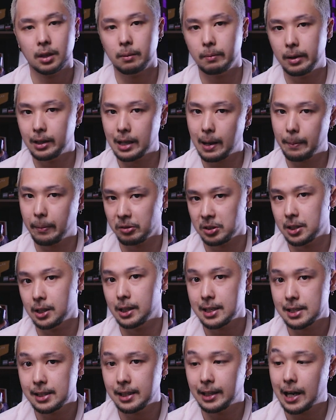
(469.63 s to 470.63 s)
também dá para você
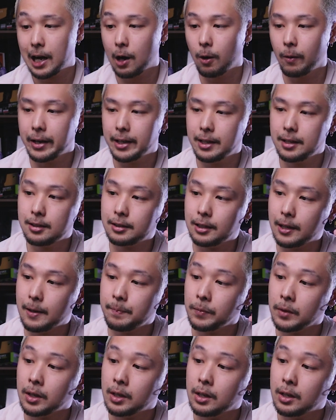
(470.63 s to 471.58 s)
desligar o ANC,